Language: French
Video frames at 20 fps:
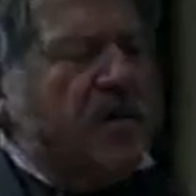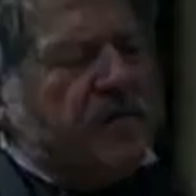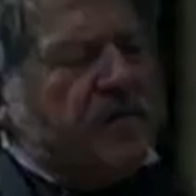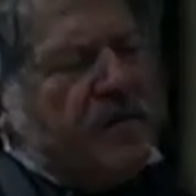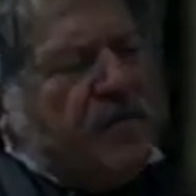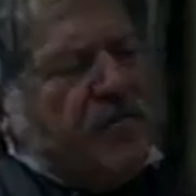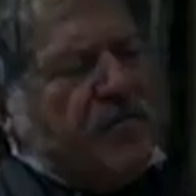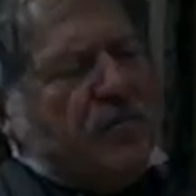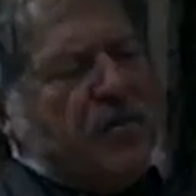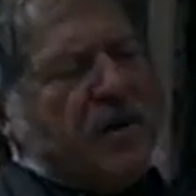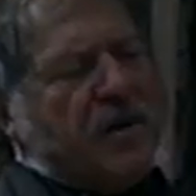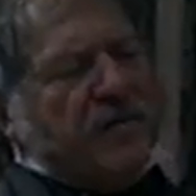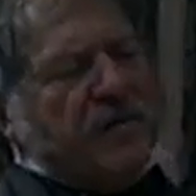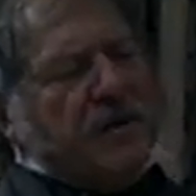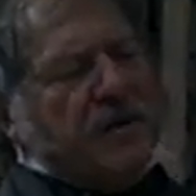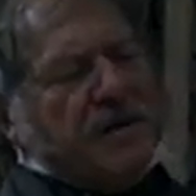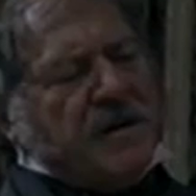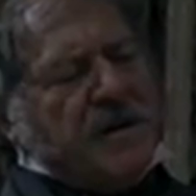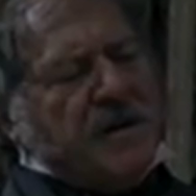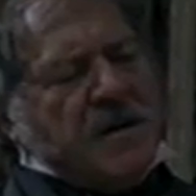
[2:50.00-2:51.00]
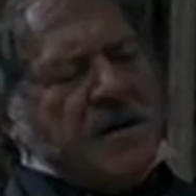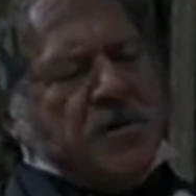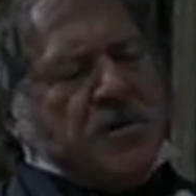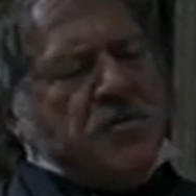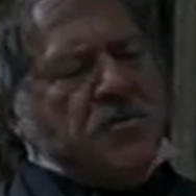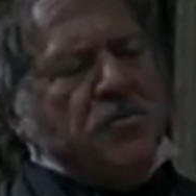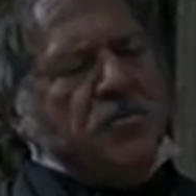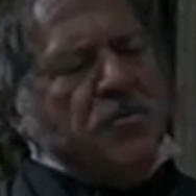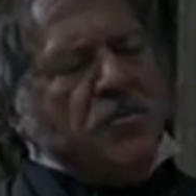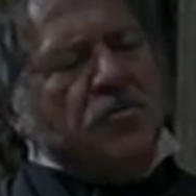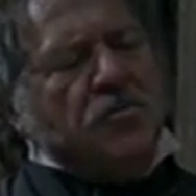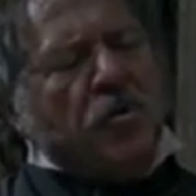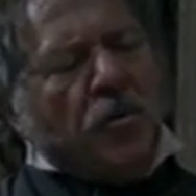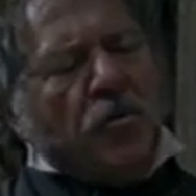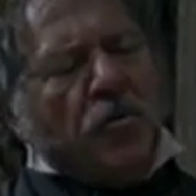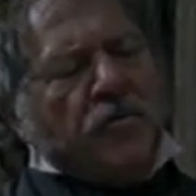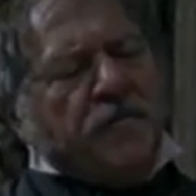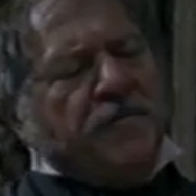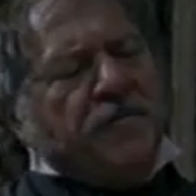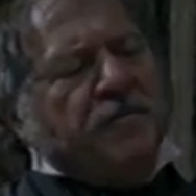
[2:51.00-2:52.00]
vous avez voulu avaler une
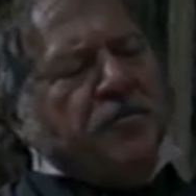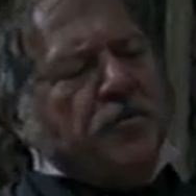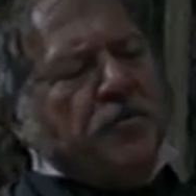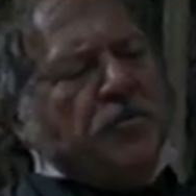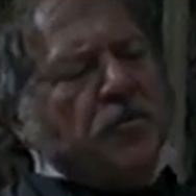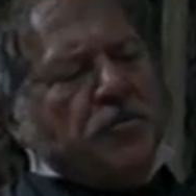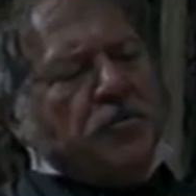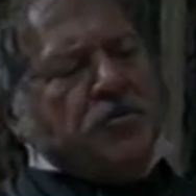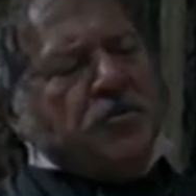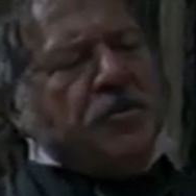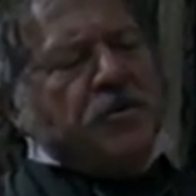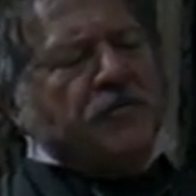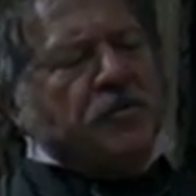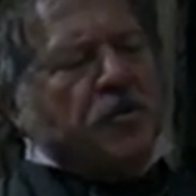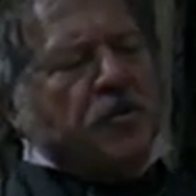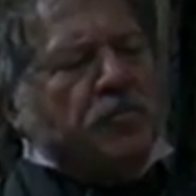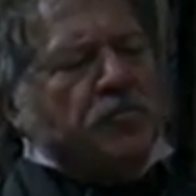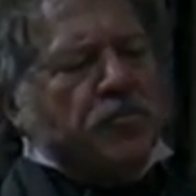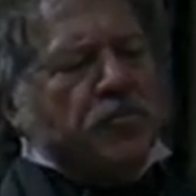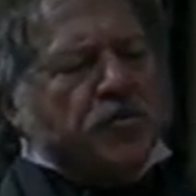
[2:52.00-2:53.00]
truffe plus grosse que votre